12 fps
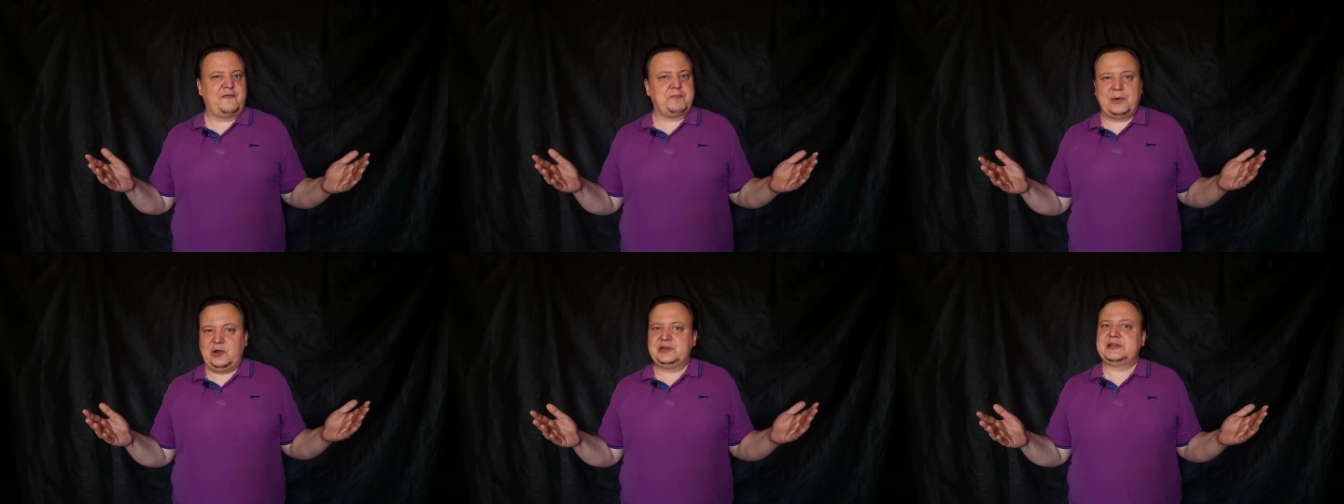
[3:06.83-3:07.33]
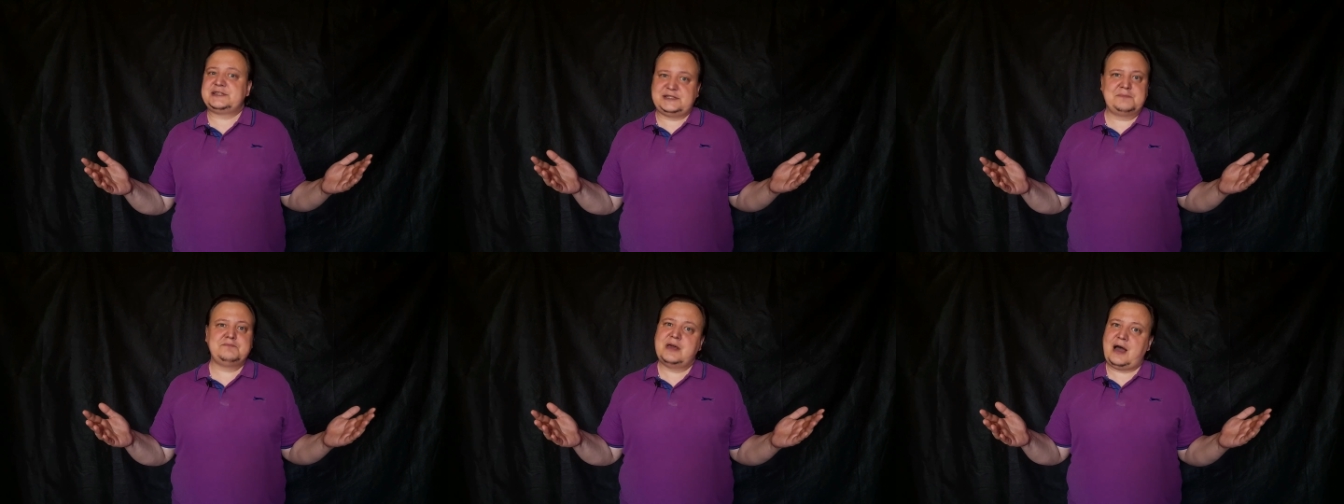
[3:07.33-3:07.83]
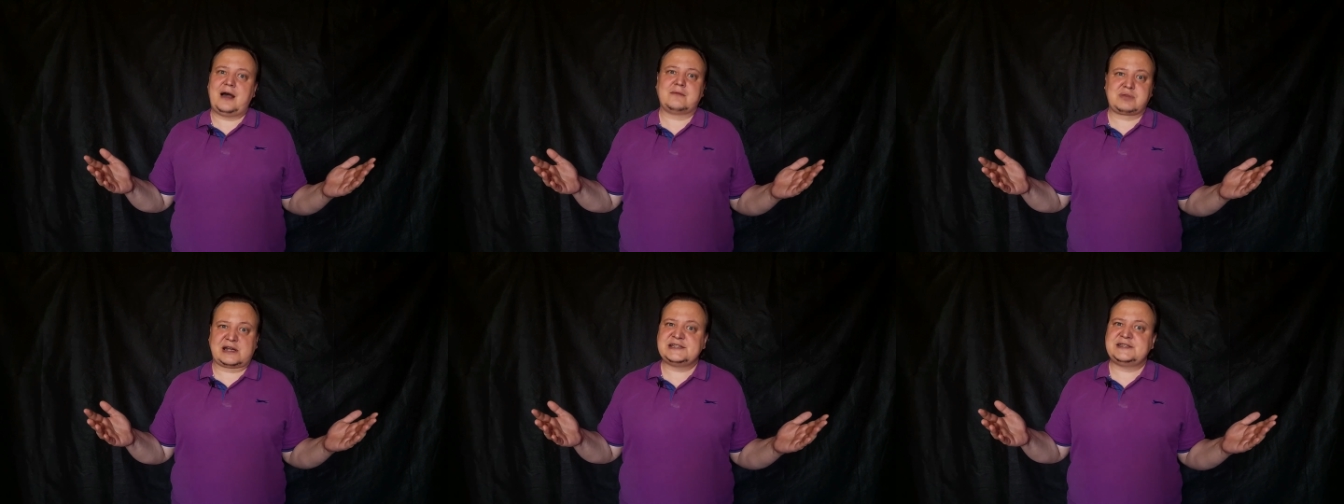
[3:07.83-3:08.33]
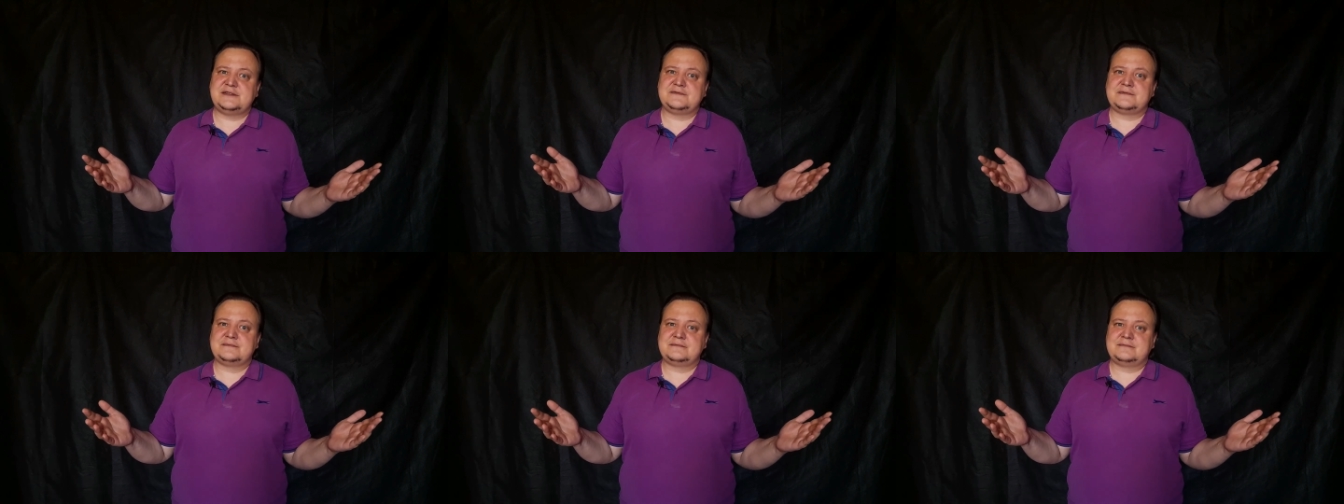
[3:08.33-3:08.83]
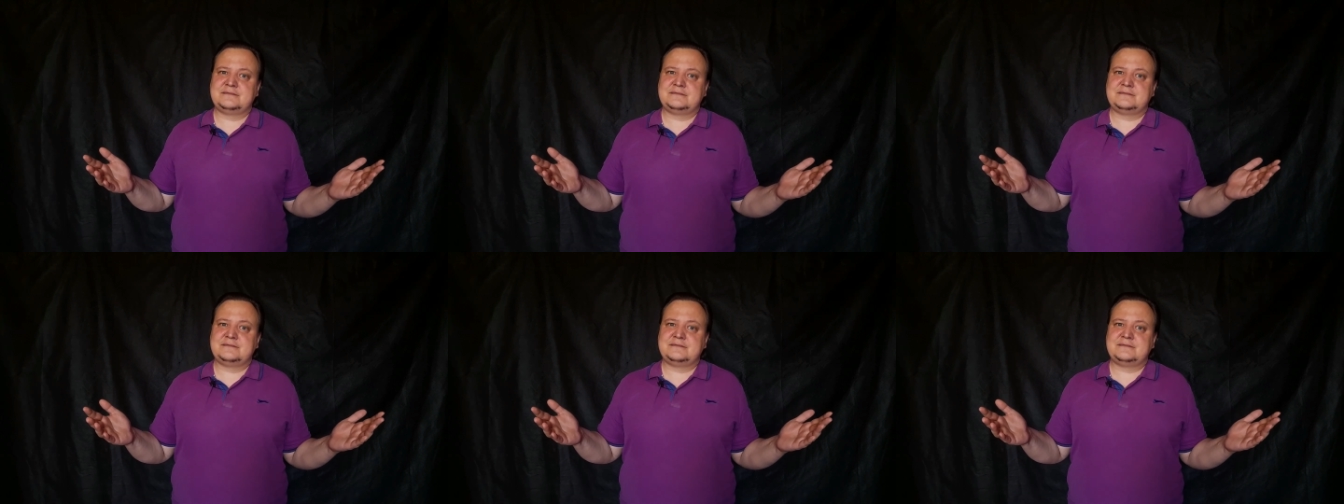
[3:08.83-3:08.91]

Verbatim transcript: вполне себе абразив.